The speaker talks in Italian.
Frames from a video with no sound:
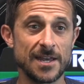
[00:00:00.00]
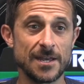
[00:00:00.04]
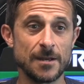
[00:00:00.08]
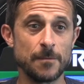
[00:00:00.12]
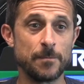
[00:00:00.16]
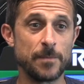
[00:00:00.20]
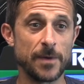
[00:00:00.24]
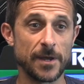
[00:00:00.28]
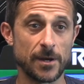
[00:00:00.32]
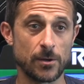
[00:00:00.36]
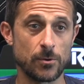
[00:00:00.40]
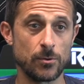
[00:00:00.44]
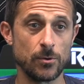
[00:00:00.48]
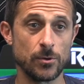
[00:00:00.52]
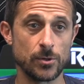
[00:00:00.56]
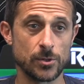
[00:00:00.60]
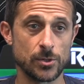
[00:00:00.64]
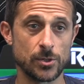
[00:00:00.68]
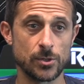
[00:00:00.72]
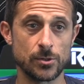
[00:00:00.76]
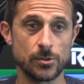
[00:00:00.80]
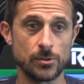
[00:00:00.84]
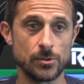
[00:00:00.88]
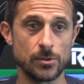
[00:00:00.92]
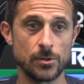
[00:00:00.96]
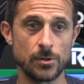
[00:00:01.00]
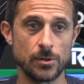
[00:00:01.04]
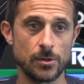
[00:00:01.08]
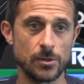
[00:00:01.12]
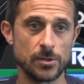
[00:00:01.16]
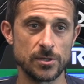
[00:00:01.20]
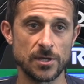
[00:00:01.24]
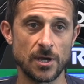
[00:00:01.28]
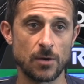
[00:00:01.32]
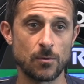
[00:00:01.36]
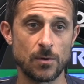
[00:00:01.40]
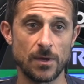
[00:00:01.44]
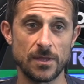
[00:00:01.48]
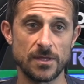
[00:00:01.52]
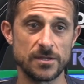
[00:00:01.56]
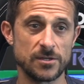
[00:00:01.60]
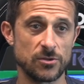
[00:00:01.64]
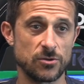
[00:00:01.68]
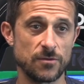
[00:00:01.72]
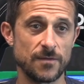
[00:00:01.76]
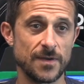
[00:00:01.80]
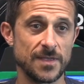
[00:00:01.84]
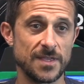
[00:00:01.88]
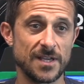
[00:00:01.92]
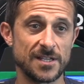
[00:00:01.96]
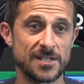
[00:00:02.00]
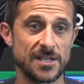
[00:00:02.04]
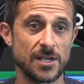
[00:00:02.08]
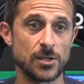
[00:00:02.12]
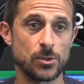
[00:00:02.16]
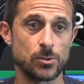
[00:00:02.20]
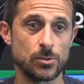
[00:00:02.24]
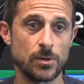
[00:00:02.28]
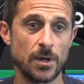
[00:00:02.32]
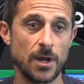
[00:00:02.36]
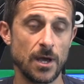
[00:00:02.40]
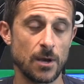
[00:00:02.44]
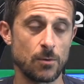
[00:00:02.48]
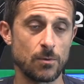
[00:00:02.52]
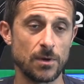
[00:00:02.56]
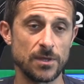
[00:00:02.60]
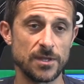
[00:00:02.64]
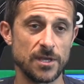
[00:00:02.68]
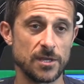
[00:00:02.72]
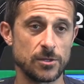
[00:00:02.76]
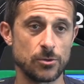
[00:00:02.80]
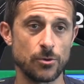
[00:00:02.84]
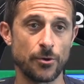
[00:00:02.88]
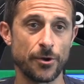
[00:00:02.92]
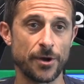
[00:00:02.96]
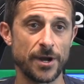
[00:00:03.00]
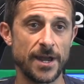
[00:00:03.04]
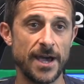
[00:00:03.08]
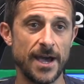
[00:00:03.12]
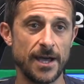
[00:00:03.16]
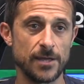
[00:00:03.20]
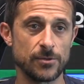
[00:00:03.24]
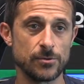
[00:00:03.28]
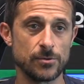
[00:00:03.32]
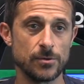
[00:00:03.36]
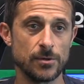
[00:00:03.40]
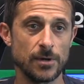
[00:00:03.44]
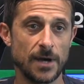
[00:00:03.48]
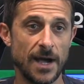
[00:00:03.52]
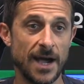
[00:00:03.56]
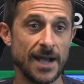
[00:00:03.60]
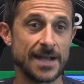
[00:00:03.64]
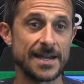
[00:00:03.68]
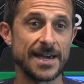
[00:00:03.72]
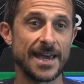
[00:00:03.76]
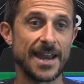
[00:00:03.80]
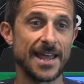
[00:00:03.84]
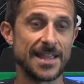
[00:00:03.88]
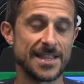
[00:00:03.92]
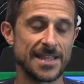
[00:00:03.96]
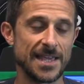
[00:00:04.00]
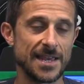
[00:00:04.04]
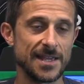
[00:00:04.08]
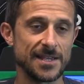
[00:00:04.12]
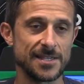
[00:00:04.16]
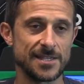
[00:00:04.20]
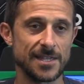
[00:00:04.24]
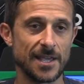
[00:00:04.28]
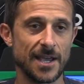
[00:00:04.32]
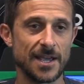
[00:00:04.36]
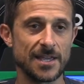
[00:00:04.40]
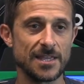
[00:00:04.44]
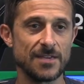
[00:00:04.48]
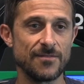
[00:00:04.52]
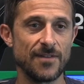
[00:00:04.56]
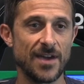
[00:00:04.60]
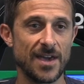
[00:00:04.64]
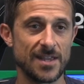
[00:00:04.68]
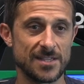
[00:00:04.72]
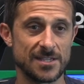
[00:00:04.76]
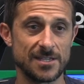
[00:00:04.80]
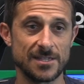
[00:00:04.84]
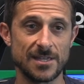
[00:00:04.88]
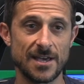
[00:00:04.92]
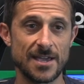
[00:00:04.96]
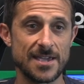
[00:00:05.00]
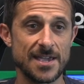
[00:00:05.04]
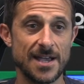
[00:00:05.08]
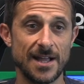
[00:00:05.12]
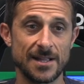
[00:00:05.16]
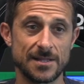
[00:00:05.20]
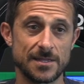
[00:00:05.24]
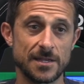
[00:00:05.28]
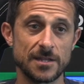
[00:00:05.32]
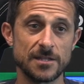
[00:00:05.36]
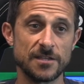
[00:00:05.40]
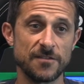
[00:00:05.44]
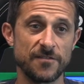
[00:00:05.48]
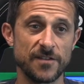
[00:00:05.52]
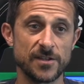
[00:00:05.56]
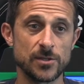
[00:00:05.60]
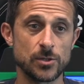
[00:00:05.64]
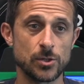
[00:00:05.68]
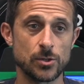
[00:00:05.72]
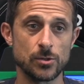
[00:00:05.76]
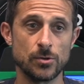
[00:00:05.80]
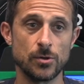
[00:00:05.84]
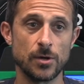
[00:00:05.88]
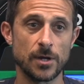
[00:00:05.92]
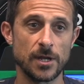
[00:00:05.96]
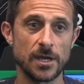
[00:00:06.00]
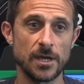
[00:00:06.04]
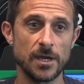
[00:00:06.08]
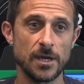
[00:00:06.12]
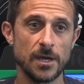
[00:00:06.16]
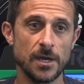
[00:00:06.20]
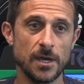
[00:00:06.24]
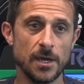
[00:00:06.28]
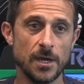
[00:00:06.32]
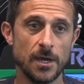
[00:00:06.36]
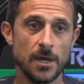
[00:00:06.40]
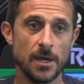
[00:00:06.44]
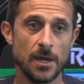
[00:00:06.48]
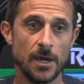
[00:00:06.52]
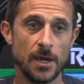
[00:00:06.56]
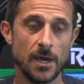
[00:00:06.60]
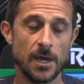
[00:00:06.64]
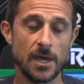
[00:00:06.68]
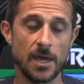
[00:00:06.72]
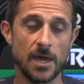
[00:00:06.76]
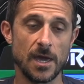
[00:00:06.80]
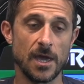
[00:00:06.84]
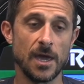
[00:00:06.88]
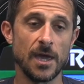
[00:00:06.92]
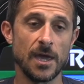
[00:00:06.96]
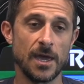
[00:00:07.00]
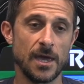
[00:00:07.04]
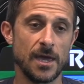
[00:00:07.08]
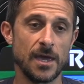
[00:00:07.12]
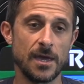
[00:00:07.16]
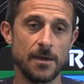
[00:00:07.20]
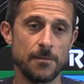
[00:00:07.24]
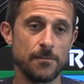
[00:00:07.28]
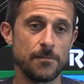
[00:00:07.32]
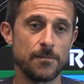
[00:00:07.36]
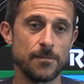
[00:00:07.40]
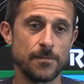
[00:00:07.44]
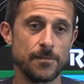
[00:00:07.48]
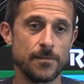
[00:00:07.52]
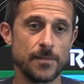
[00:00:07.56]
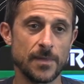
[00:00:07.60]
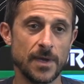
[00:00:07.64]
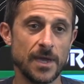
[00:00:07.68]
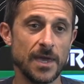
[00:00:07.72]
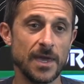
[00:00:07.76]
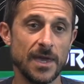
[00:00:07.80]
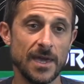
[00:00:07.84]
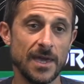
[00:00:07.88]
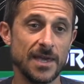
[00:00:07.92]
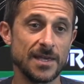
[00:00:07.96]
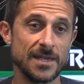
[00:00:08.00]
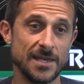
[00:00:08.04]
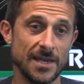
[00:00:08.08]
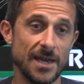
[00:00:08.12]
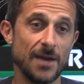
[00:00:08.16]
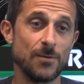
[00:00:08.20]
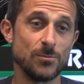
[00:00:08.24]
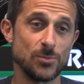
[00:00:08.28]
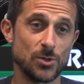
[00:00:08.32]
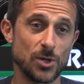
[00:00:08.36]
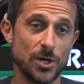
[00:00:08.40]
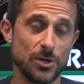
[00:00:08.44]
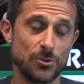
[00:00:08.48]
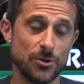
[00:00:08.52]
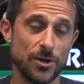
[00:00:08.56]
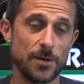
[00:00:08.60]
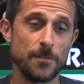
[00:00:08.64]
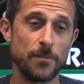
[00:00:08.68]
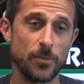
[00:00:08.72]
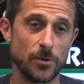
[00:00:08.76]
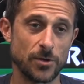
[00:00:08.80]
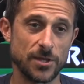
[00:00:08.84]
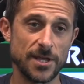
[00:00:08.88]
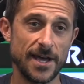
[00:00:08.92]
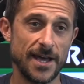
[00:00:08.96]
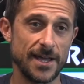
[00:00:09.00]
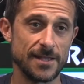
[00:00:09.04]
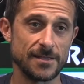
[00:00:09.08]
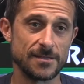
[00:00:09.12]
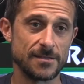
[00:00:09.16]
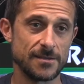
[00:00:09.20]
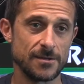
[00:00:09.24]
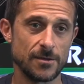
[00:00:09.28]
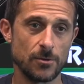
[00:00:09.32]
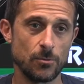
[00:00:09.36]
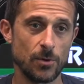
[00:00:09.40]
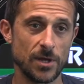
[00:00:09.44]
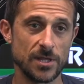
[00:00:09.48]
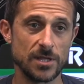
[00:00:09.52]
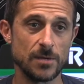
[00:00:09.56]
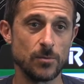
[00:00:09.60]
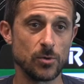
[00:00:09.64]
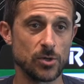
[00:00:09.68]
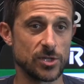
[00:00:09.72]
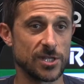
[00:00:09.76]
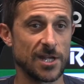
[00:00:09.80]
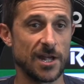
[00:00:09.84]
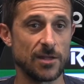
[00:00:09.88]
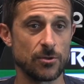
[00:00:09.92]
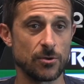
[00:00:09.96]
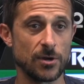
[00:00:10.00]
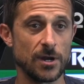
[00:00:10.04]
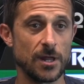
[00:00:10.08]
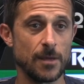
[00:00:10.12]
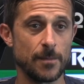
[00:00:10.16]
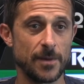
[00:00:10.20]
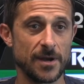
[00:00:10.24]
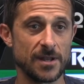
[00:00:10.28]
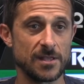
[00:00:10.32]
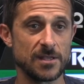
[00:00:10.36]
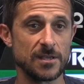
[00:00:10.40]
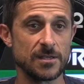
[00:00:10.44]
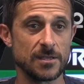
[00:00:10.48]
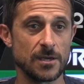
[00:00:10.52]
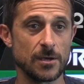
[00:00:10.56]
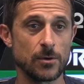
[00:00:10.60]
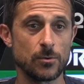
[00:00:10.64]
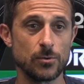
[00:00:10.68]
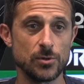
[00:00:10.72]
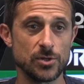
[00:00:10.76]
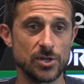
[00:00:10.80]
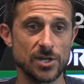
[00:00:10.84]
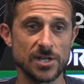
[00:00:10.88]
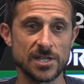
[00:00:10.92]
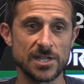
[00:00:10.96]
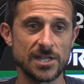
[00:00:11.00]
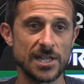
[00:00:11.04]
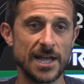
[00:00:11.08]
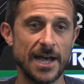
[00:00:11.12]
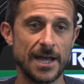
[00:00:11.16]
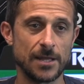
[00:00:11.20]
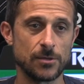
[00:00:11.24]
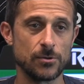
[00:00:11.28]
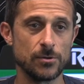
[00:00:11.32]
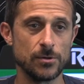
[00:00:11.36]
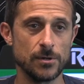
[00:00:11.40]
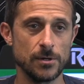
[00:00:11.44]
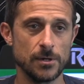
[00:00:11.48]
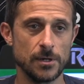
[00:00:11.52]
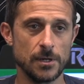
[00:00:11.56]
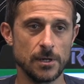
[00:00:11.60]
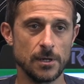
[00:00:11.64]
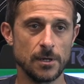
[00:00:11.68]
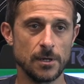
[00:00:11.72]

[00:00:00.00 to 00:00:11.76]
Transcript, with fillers: nel percorso da quando è andato via da Sassuolo a quando è tornato. Ha caratteristiche diverse dagli altri difensori e, e è un giocatore importante. Lo ha dimostrato nelle partite in cui c'è stato